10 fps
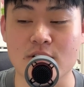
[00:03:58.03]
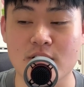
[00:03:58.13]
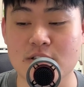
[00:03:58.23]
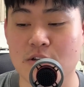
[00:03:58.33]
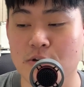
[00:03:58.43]

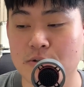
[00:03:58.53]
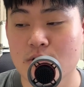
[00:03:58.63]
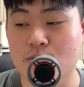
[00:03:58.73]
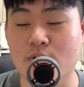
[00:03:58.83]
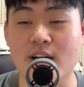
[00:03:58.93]
그래서
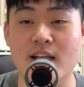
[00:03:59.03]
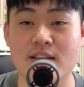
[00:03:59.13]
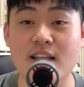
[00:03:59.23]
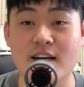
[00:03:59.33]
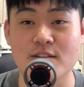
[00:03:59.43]
소리가
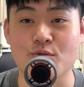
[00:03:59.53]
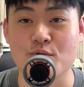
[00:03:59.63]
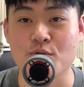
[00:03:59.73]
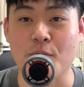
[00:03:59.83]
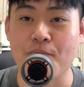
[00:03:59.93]
안 나가지고